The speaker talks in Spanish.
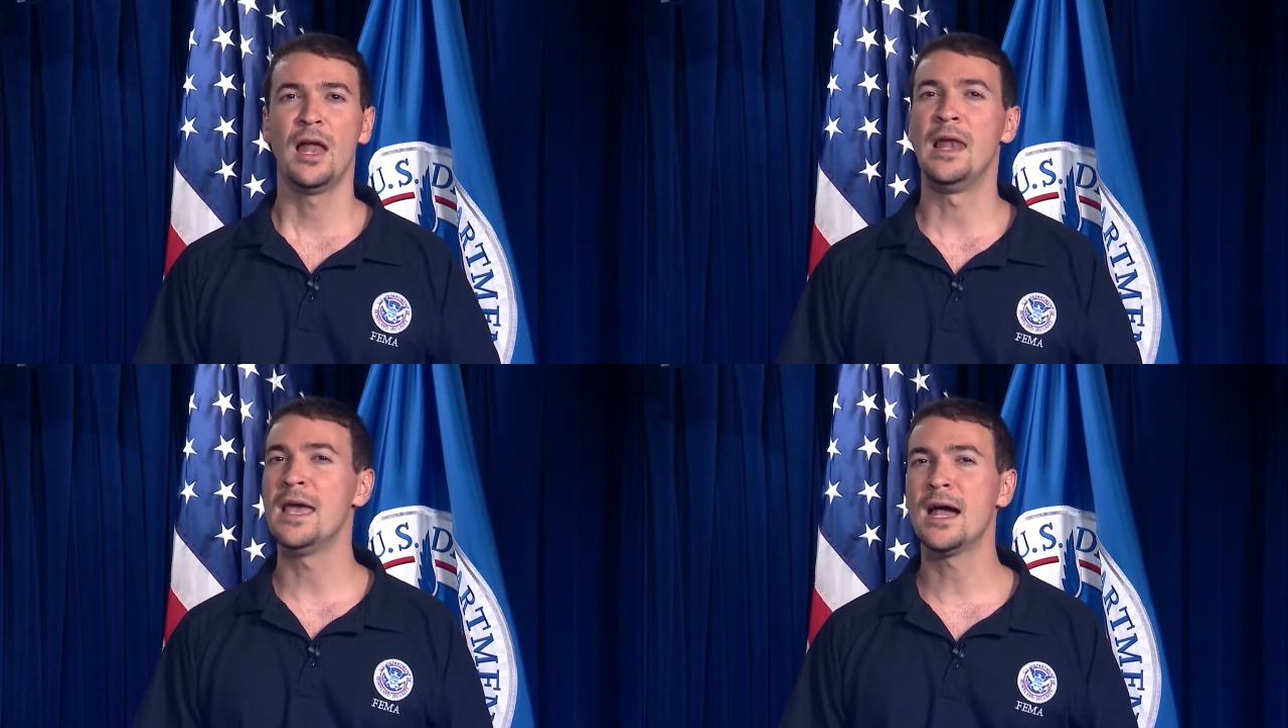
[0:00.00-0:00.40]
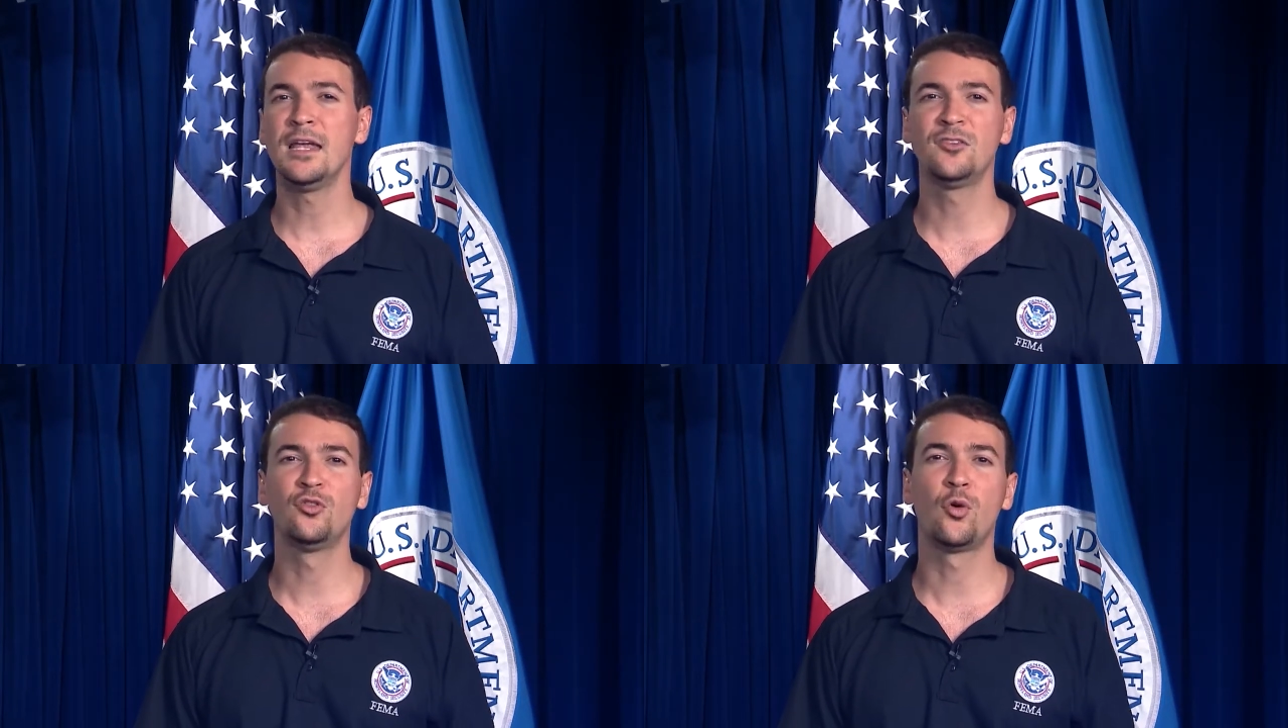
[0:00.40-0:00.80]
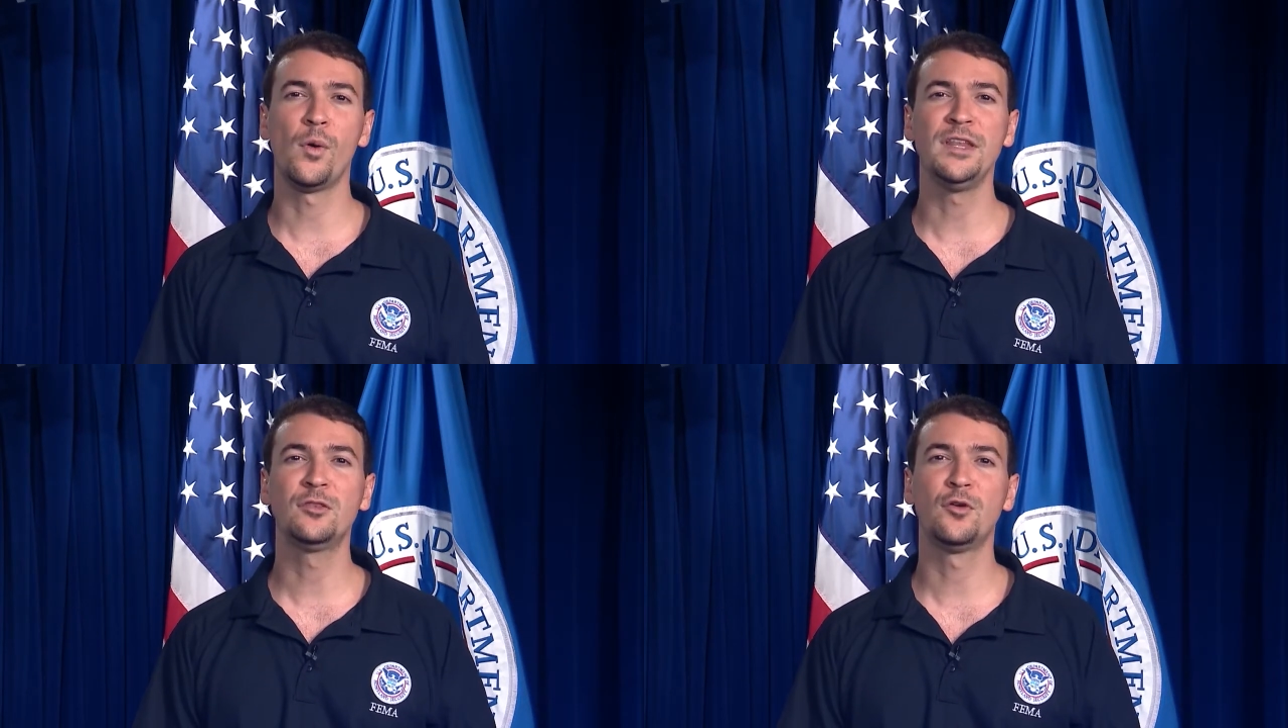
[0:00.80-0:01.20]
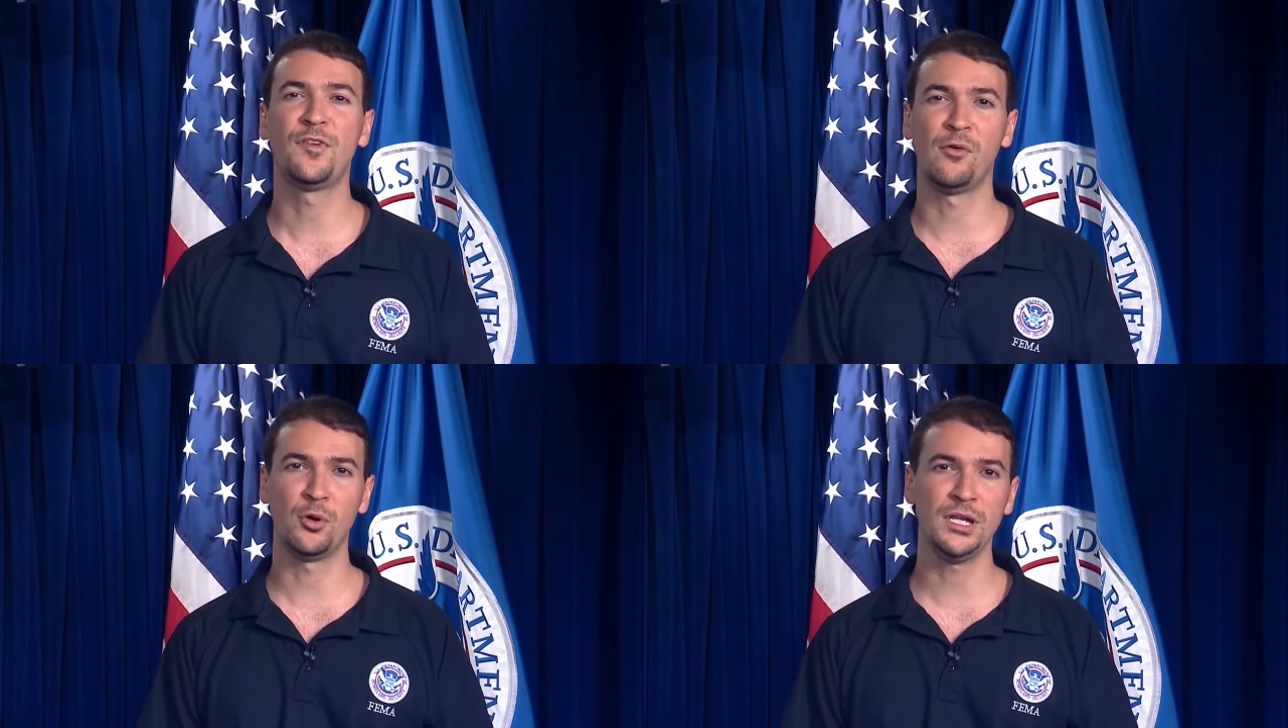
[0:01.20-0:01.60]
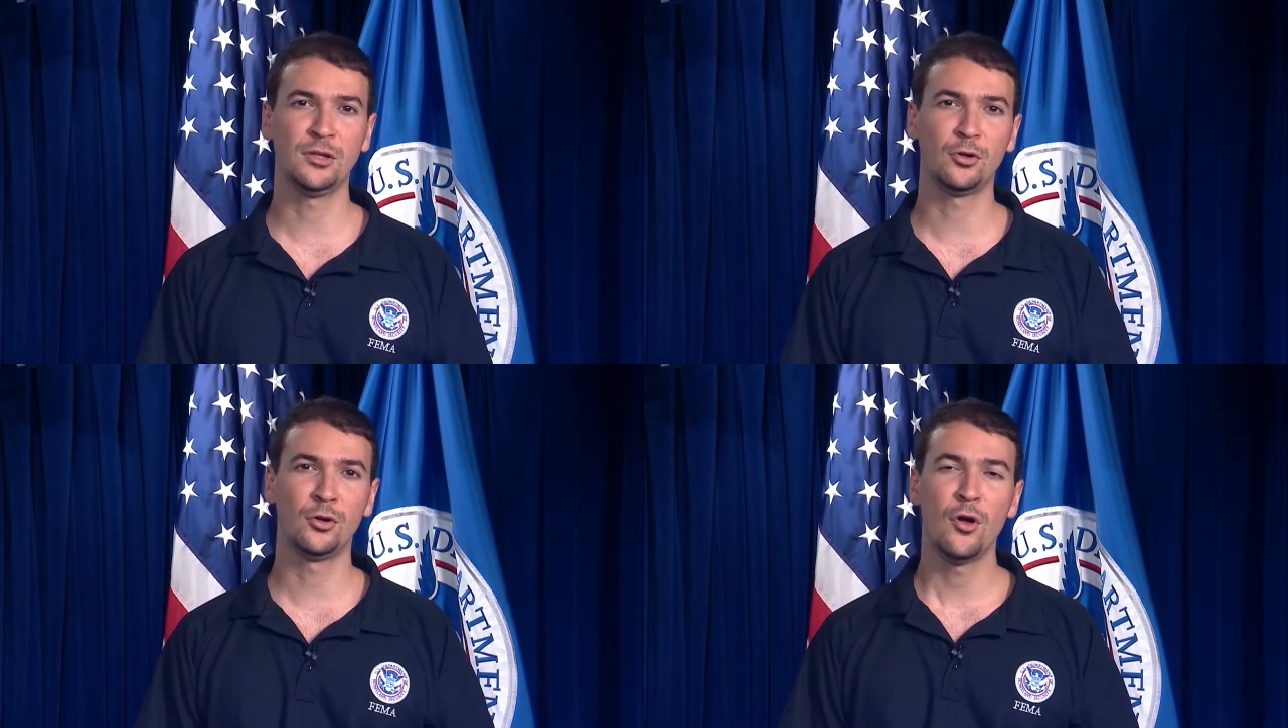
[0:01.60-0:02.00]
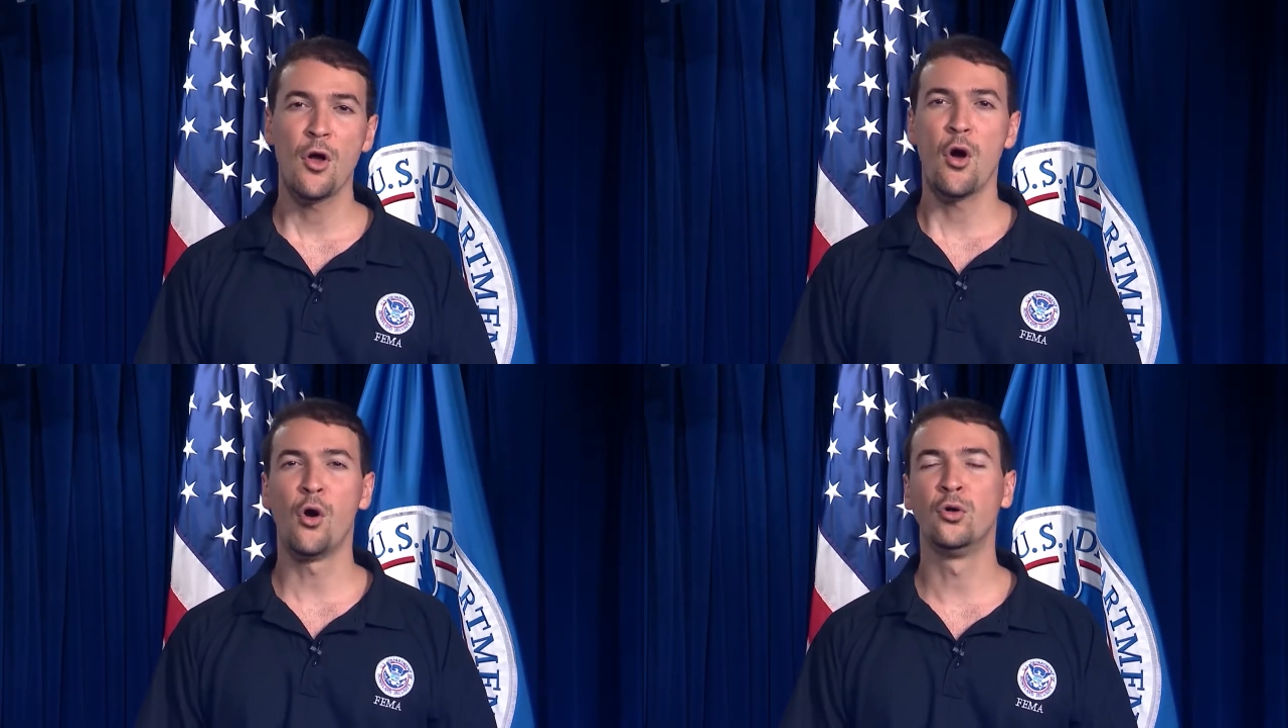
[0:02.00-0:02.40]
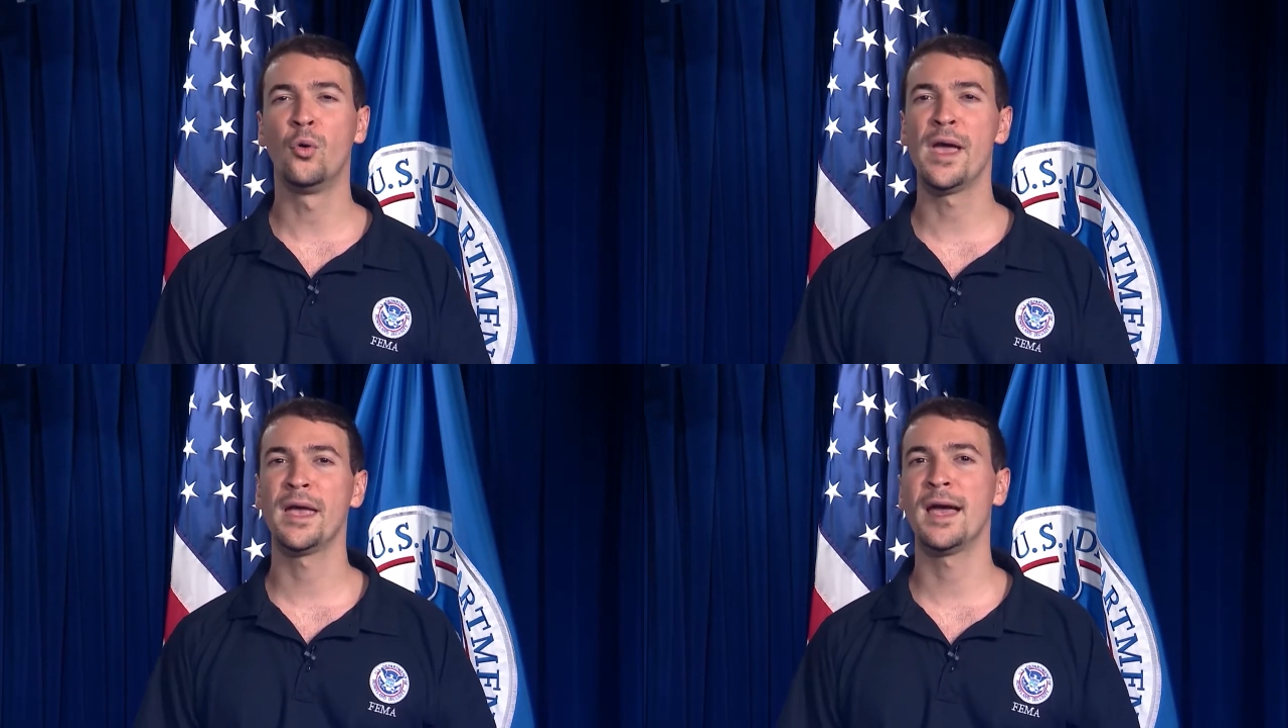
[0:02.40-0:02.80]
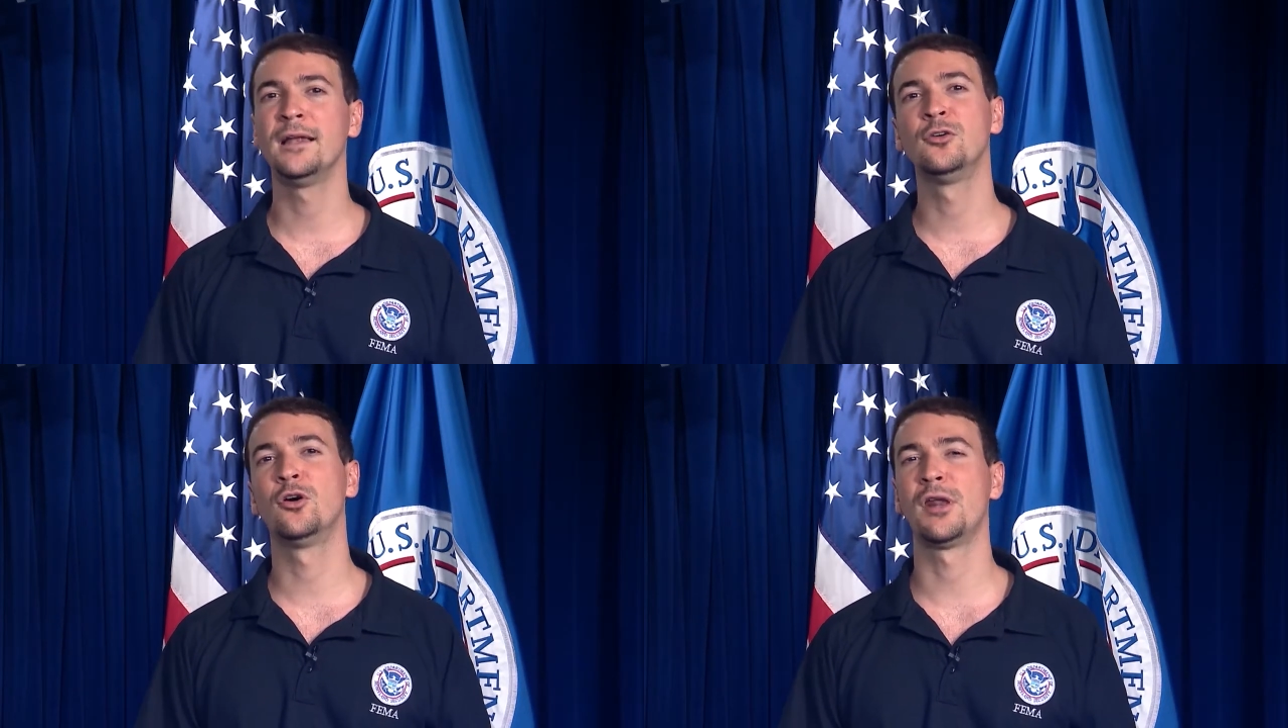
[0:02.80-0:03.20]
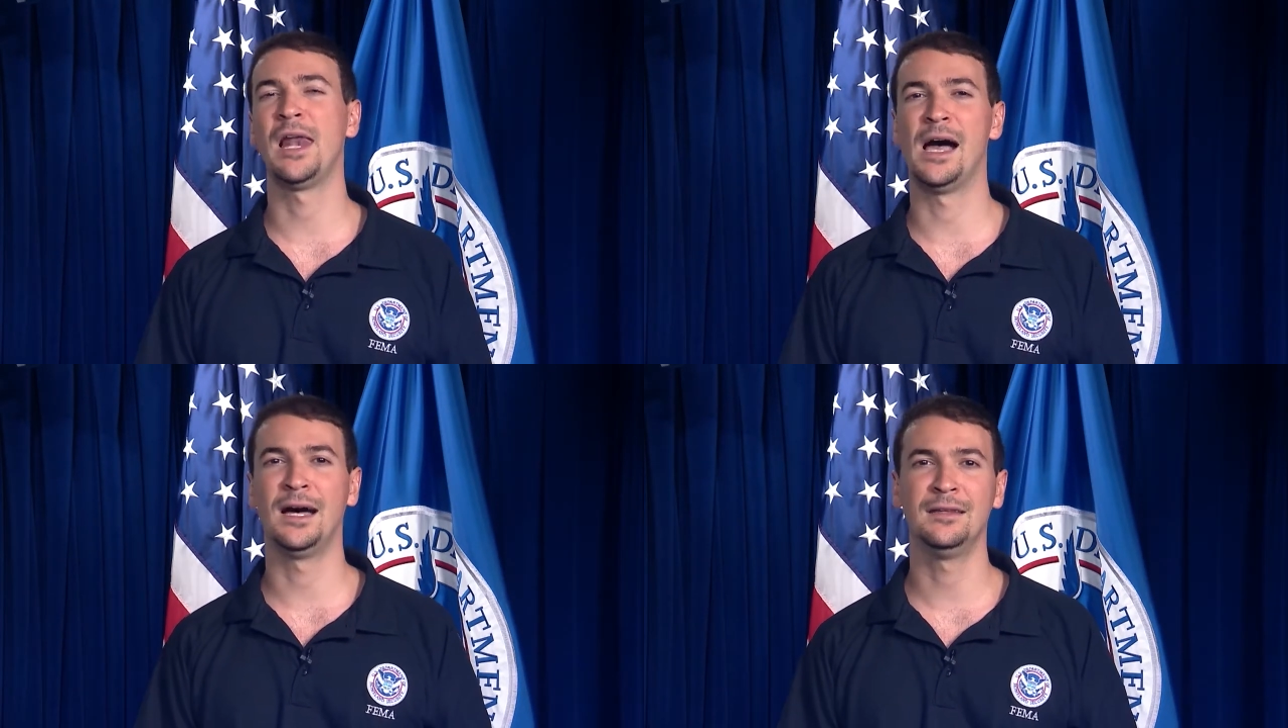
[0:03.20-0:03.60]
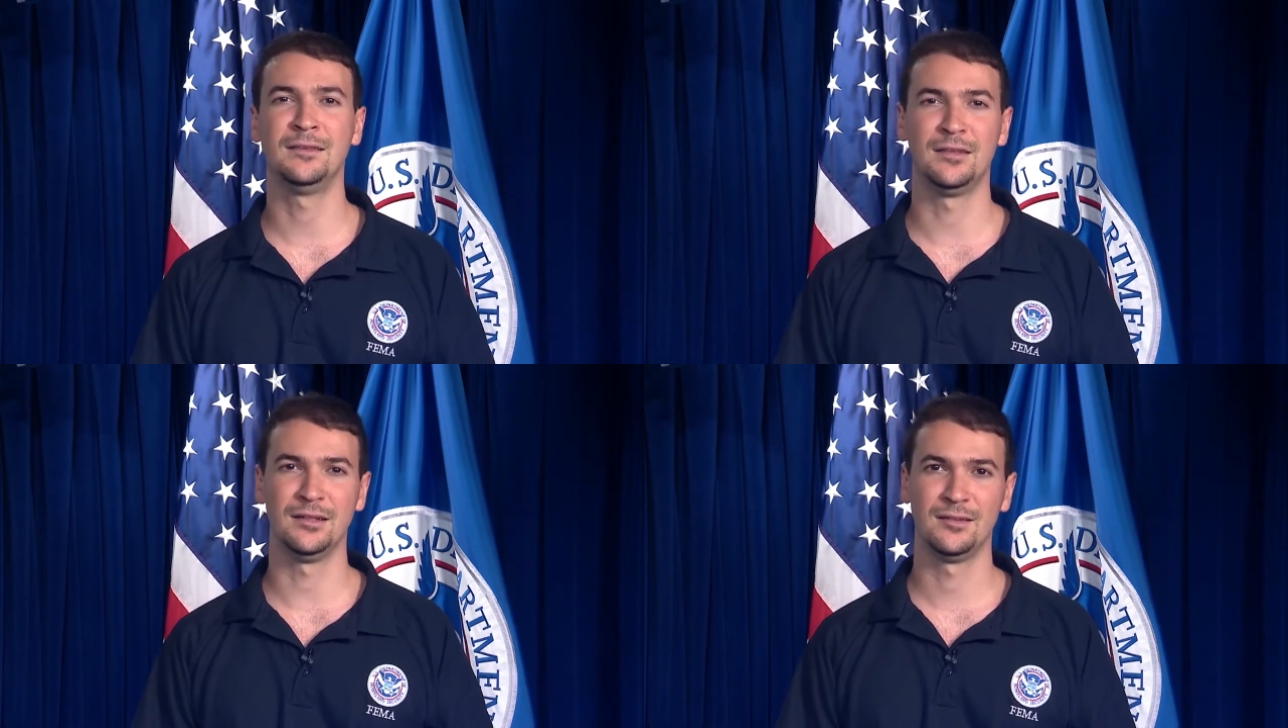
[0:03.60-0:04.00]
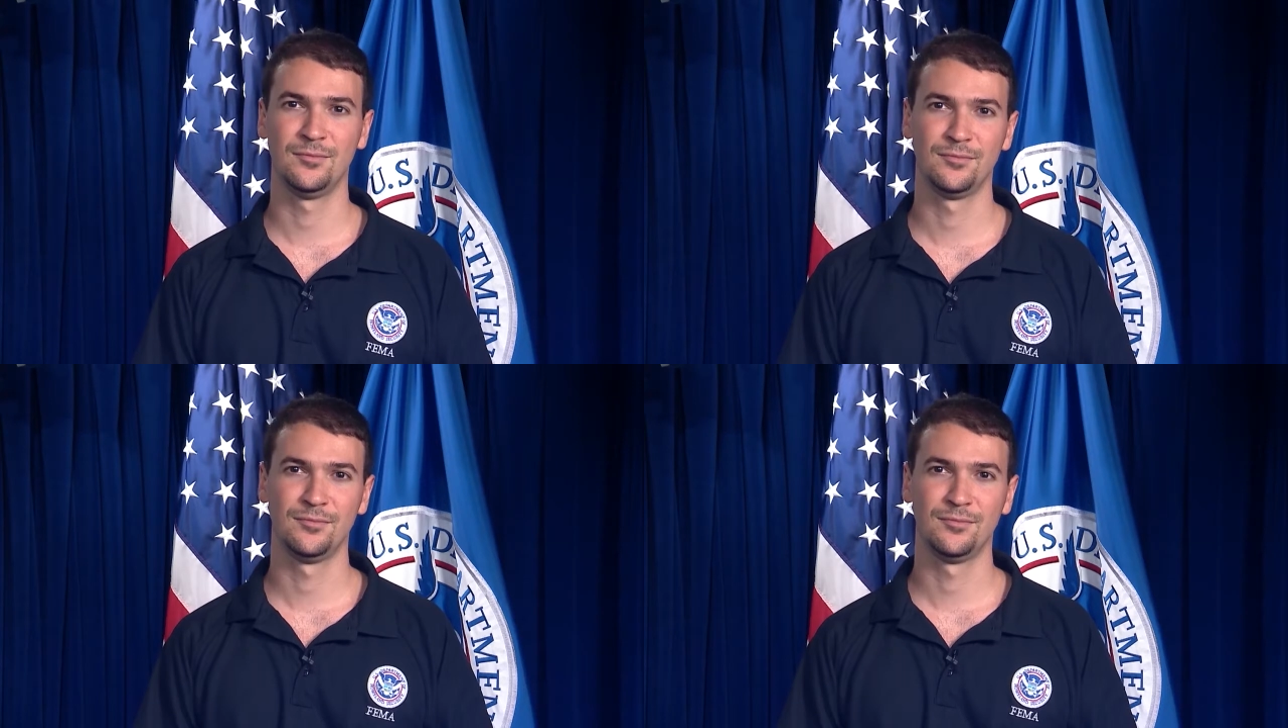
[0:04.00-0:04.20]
léales su cuento favorito o juegue algo relajante